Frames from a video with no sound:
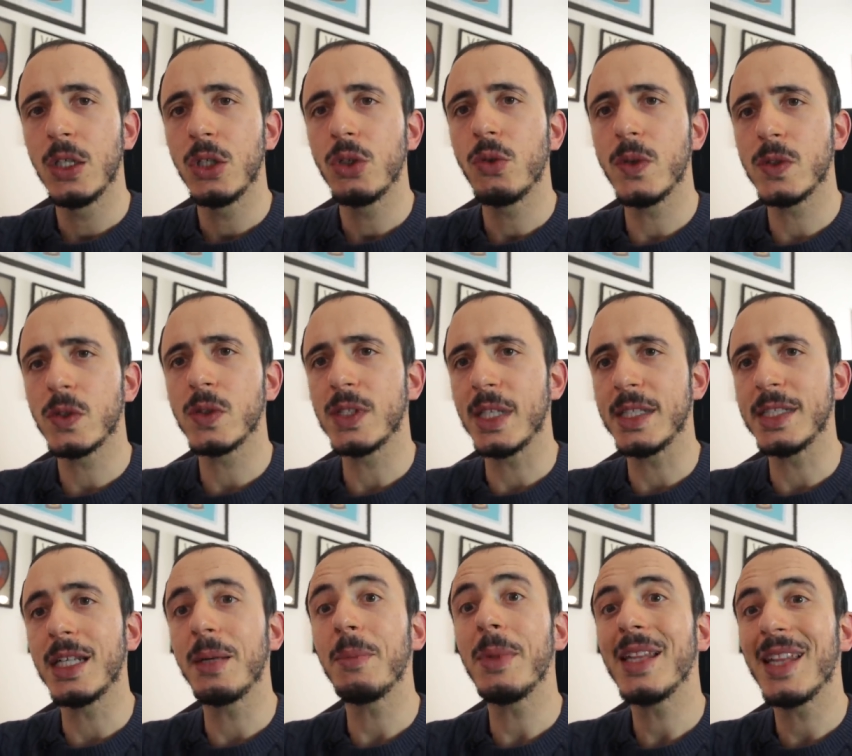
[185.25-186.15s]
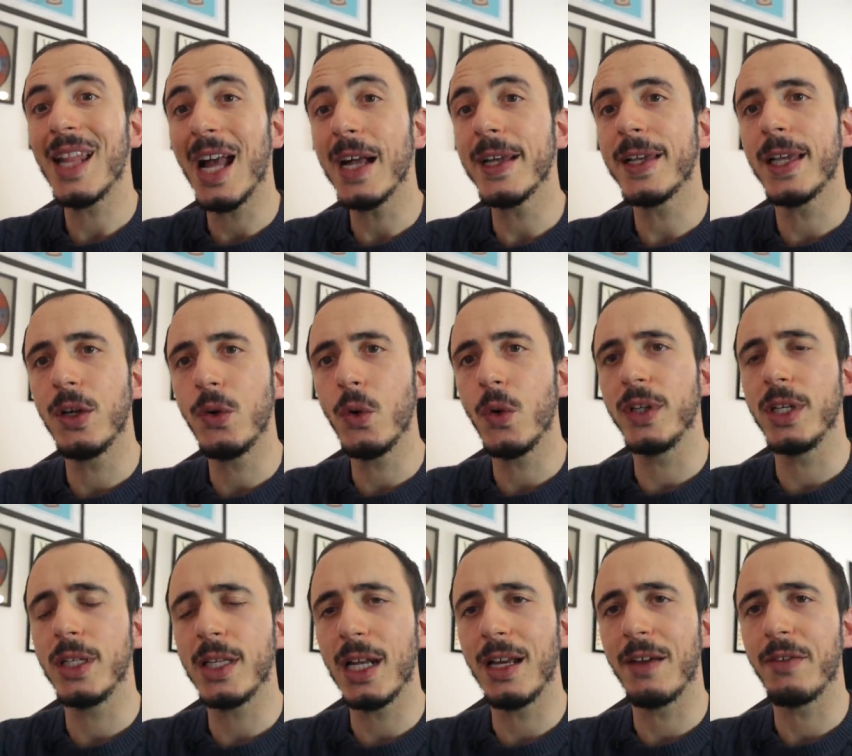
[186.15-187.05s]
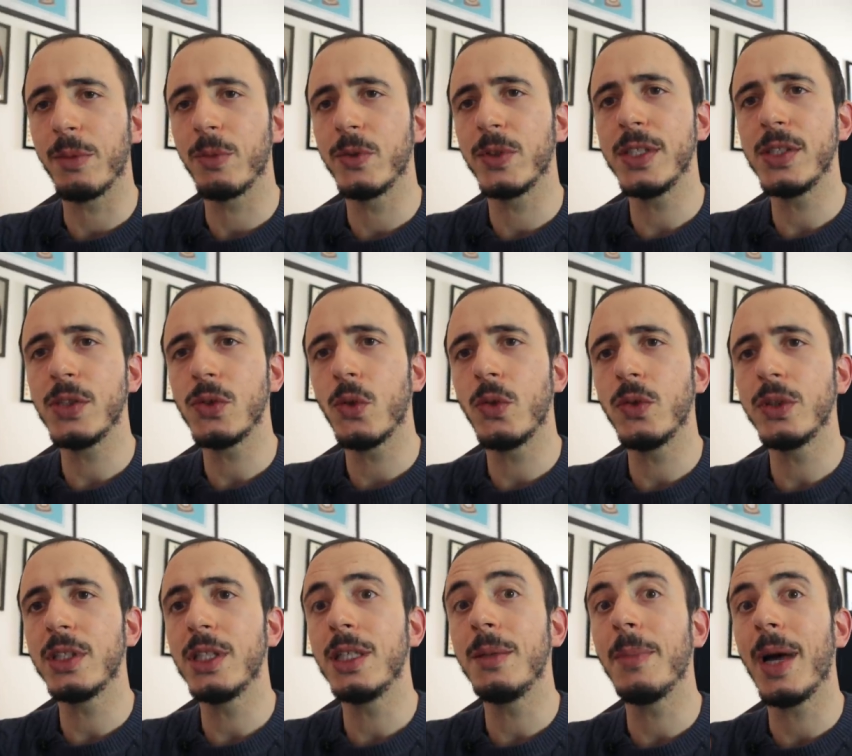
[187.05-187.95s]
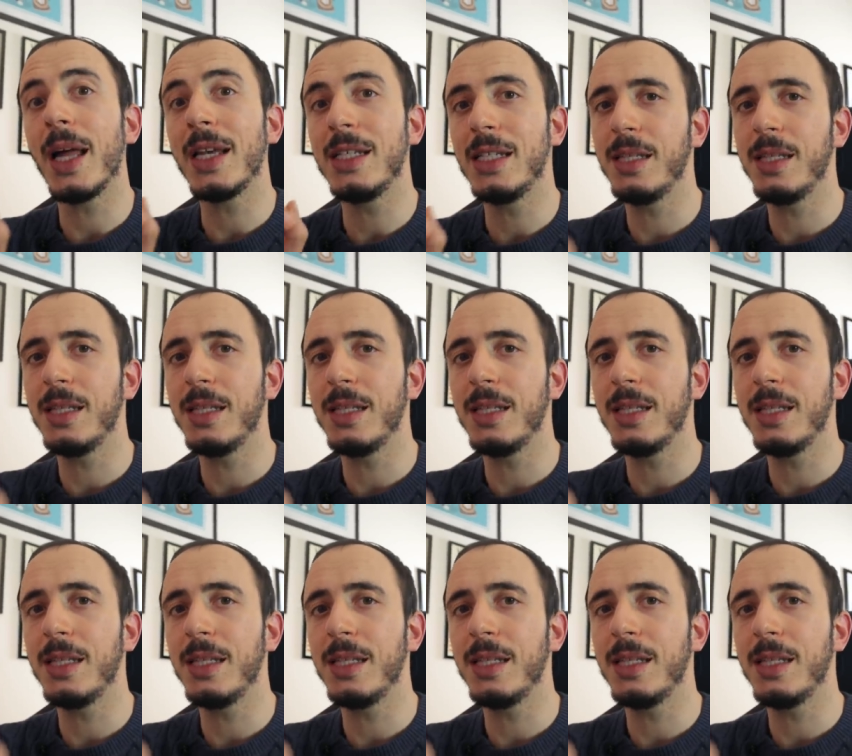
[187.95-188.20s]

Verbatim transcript: dove sostanzialmente anche noi in Italia avremo degli sconti ma